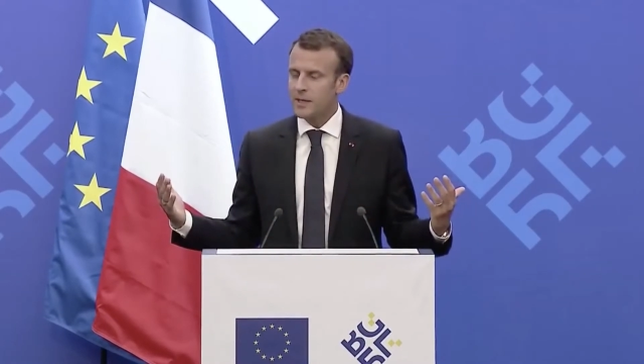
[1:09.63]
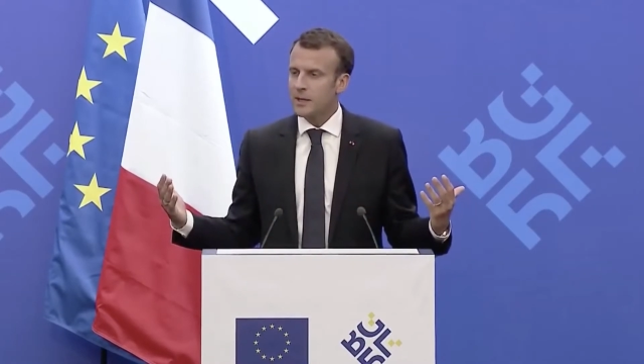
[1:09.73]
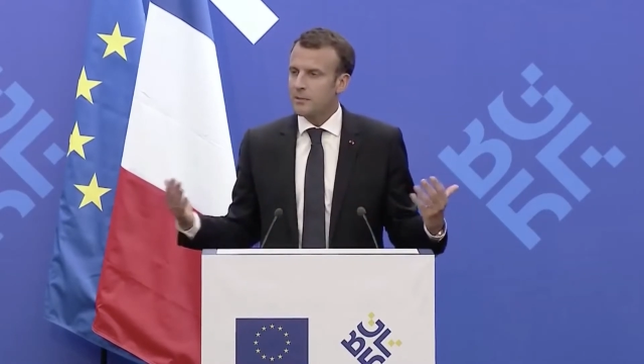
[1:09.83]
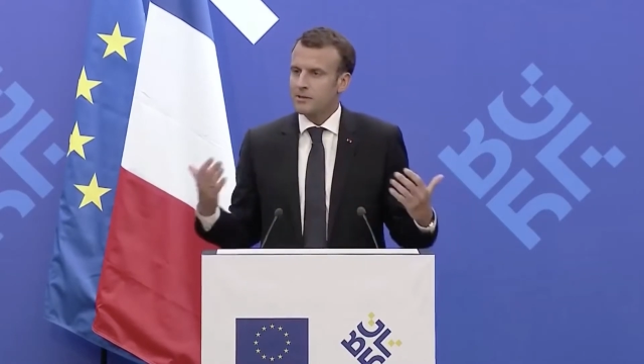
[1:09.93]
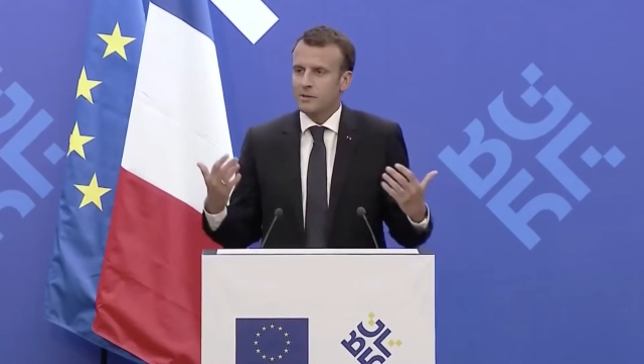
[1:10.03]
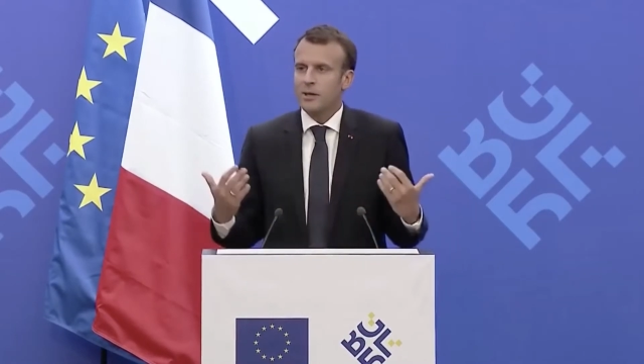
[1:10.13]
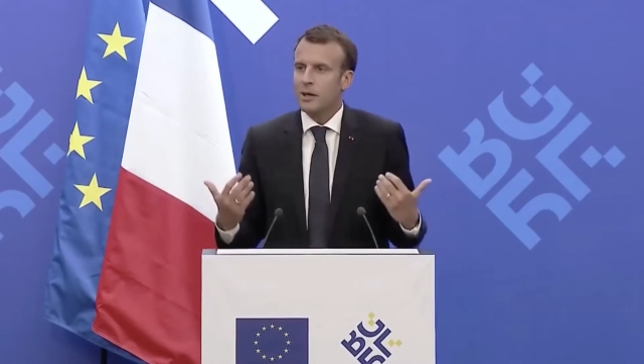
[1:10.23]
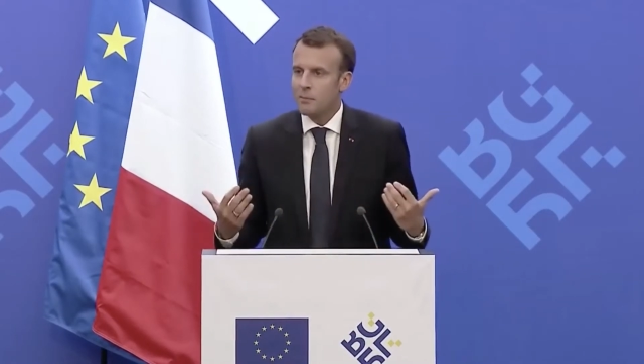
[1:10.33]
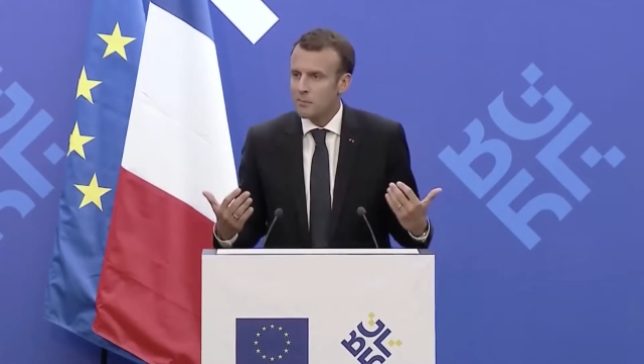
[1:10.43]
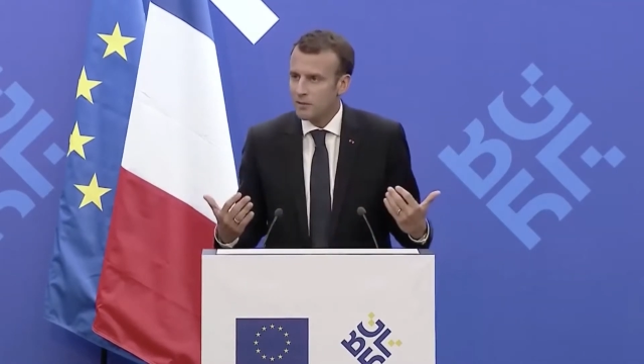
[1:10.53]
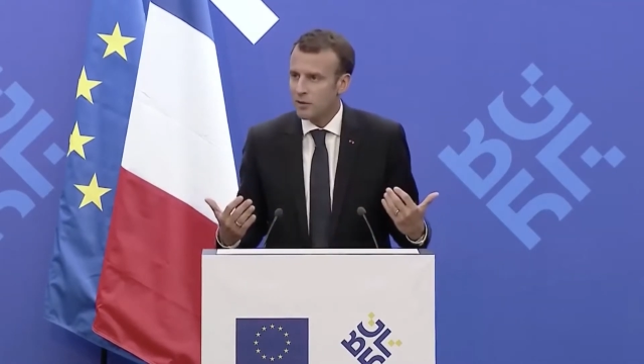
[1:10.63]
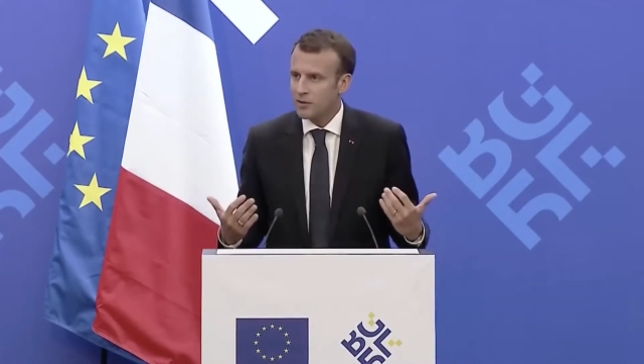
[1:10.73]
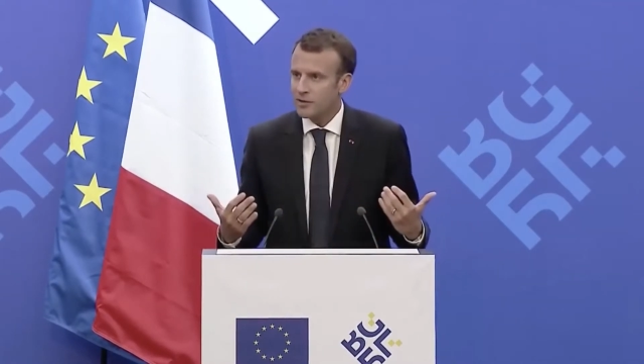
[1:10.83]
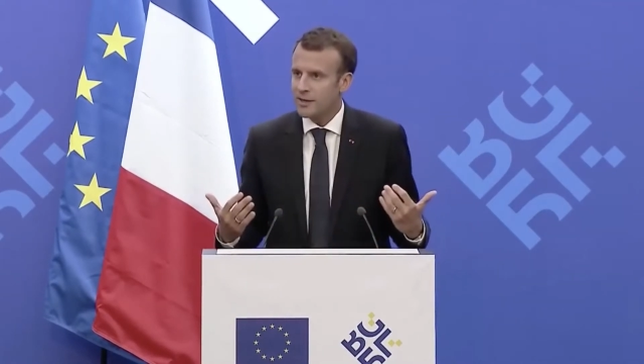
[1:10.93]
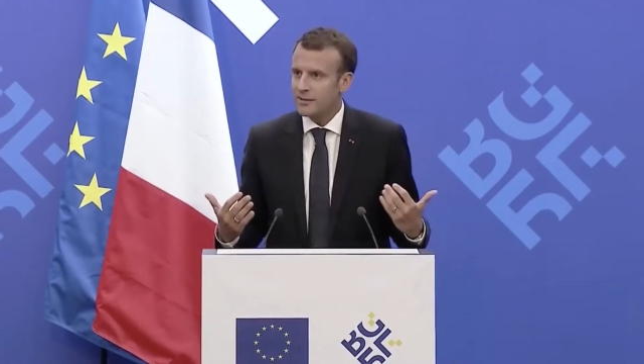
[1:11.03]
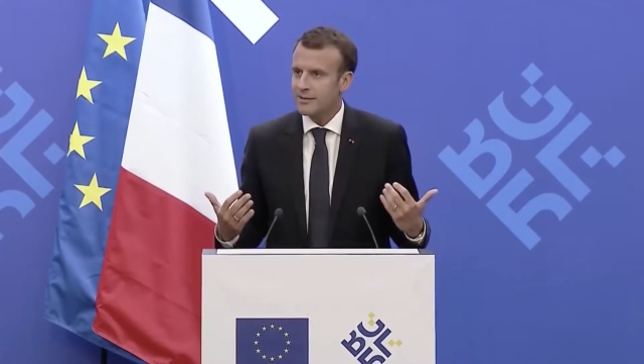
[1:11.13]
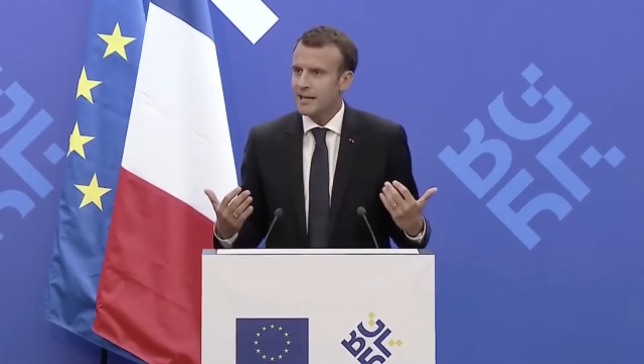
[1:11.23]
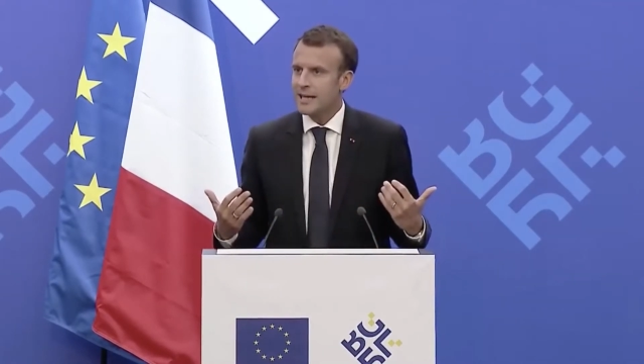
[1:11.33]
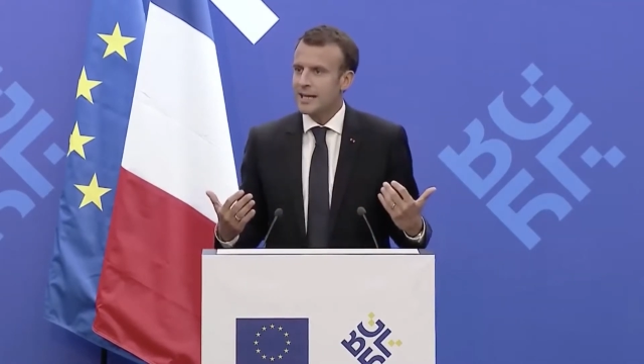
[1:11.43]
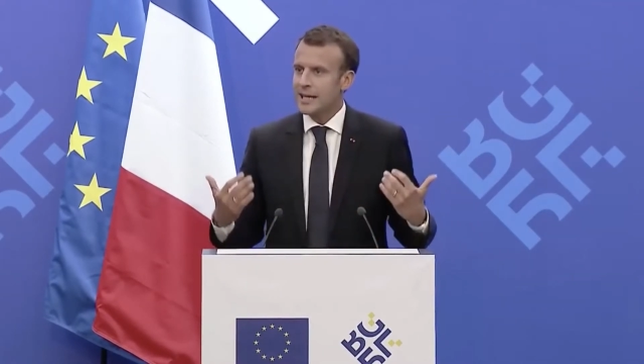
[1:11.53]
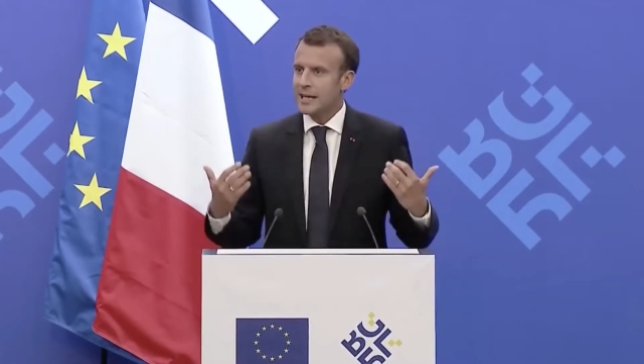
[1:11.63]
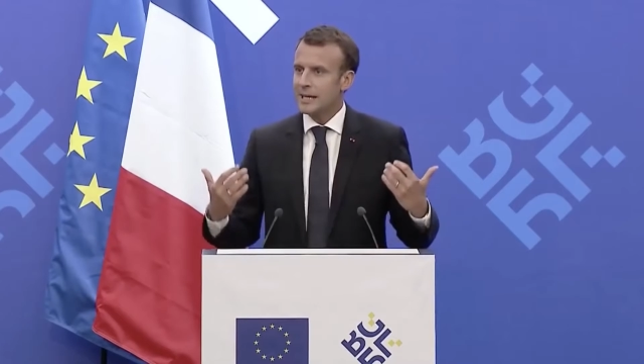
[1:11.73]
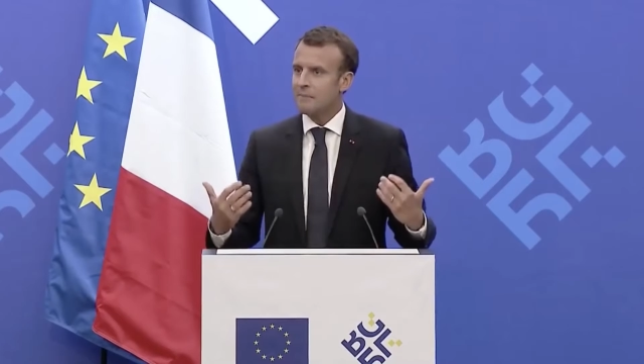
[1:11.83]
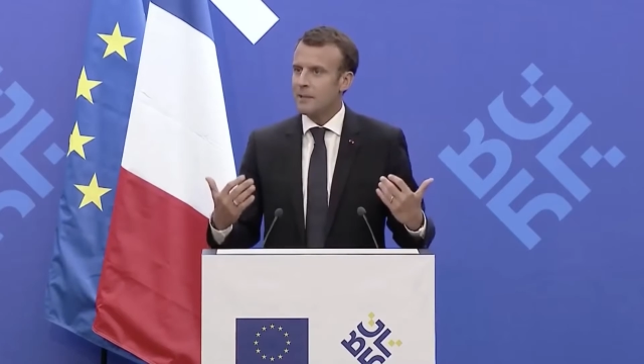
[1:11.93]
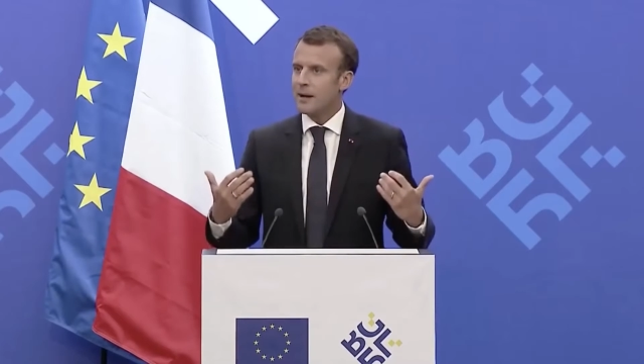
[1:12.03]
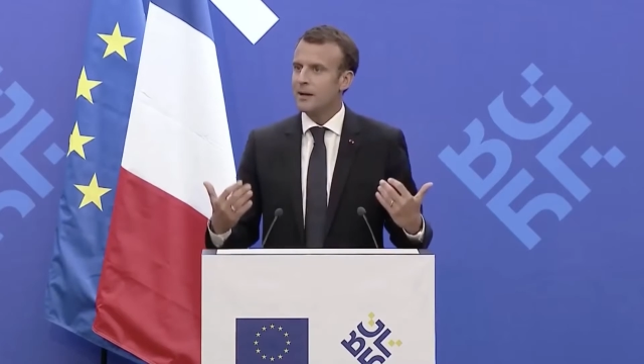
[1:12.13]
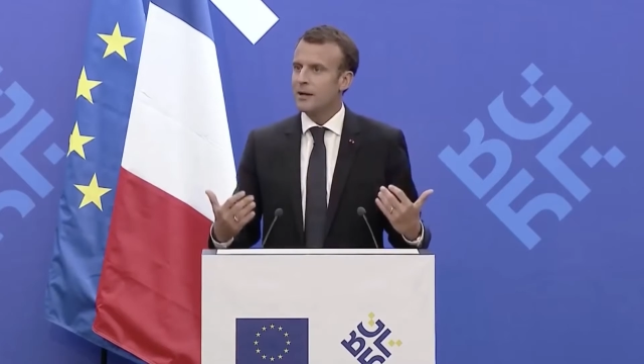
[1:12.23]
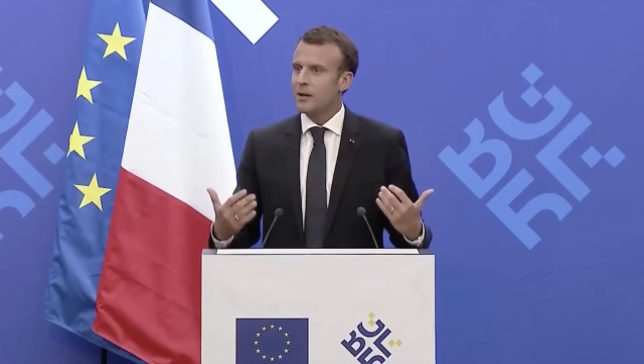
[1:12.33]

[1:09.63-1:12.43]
président de la République française, il n'est pas